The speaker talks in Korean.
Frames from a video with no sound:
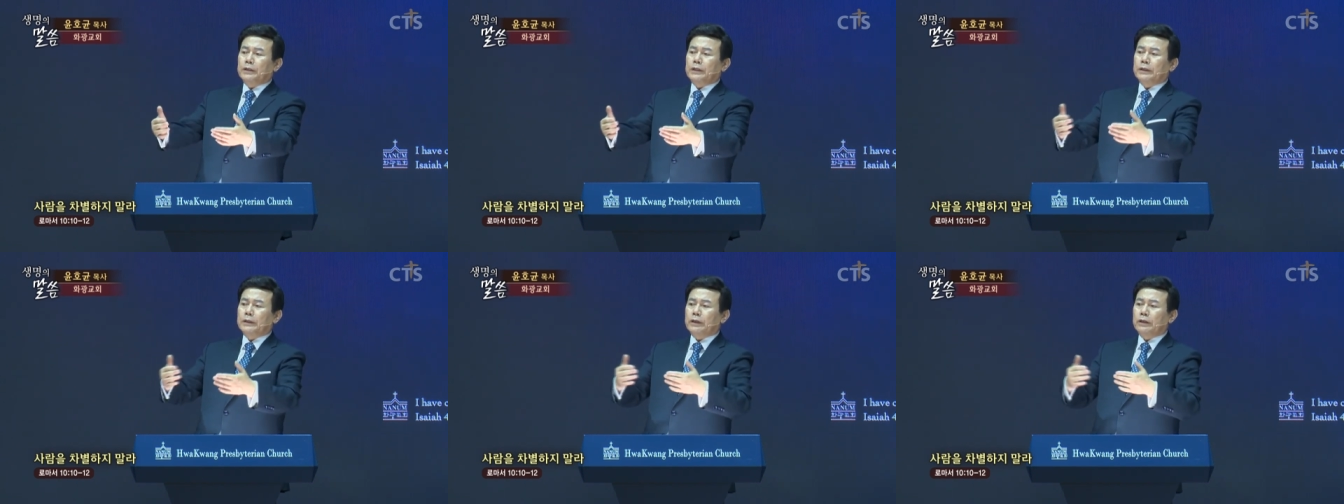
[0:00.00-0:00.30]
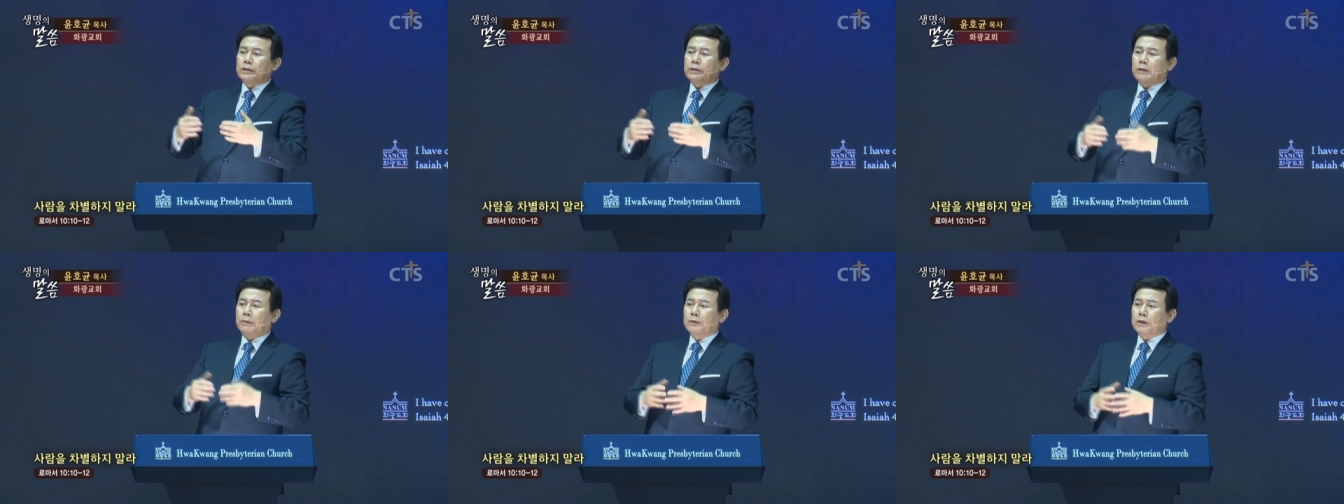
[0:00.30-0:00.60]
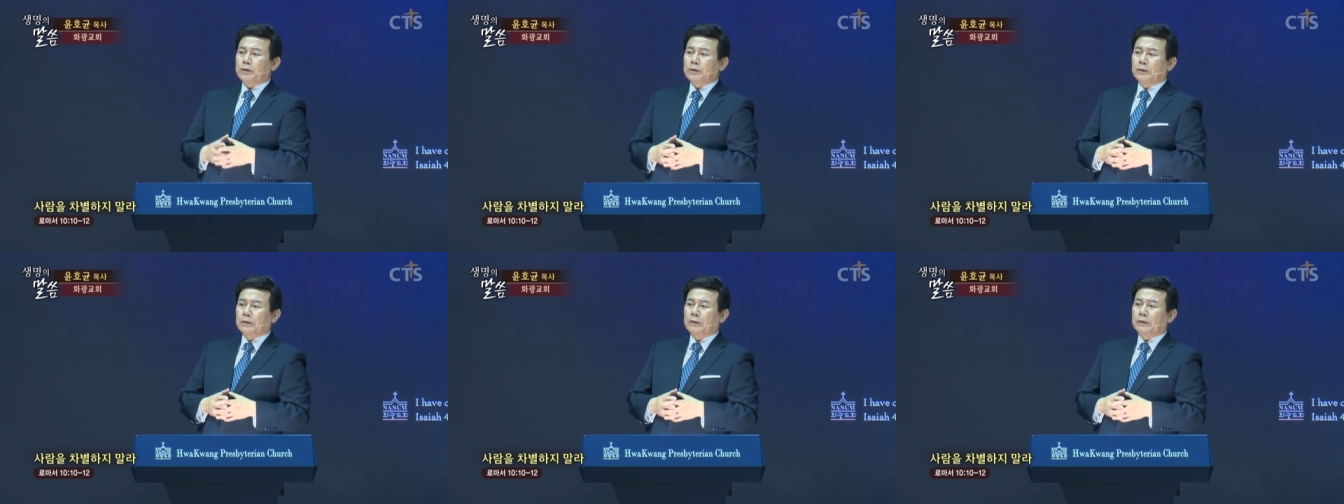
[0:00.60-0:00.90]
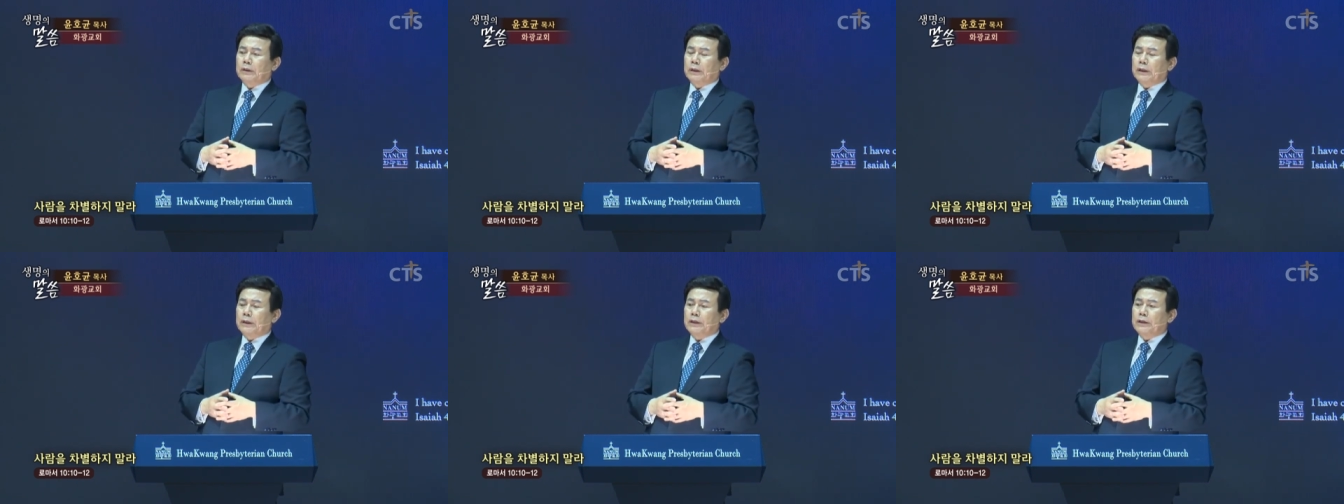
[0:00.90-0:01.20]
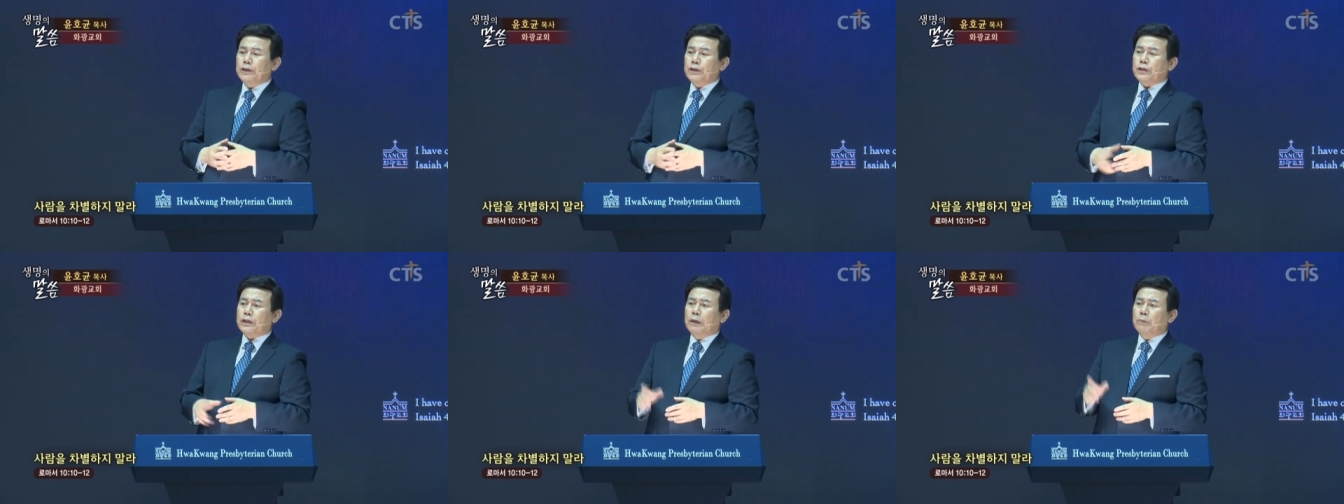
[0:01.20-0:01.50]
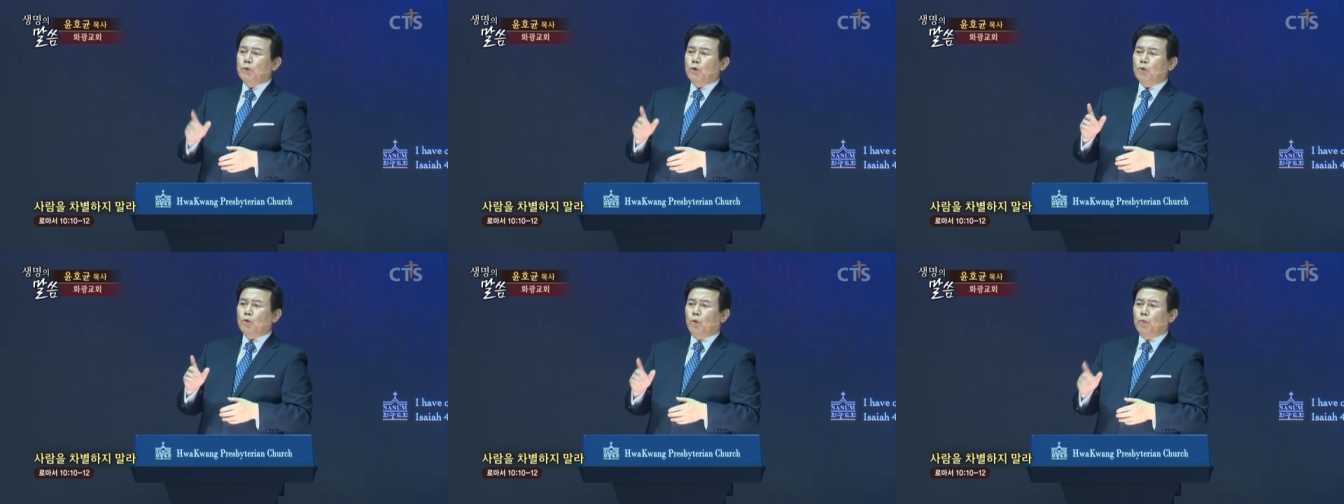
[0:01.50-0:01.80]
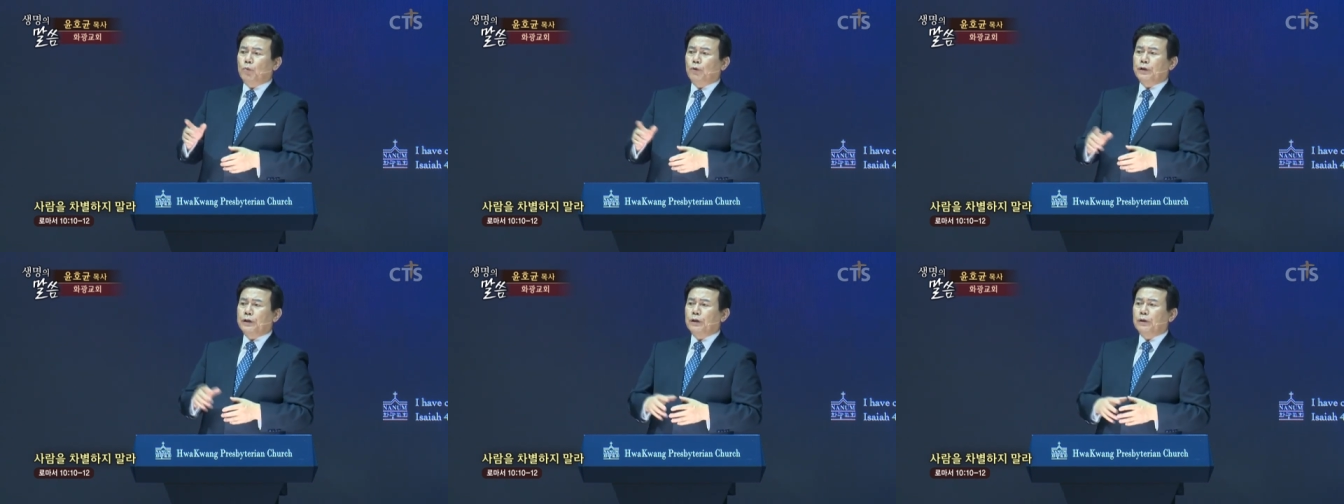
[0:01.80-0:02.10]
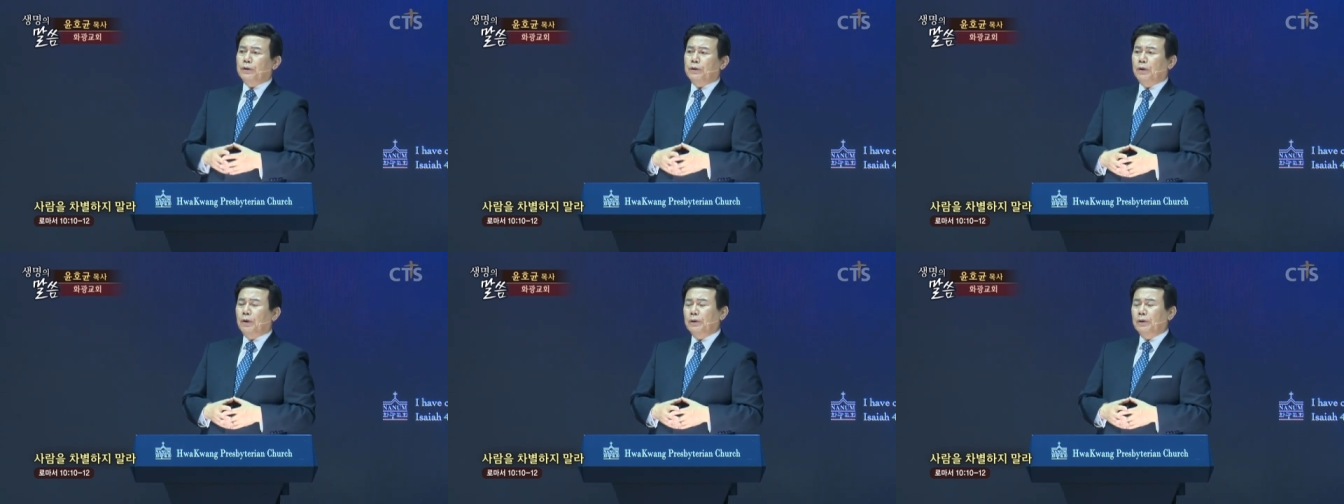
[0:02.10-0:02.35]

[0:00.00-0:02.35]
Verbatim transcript: 제자를 삼으셨는데 이 세무 공무원이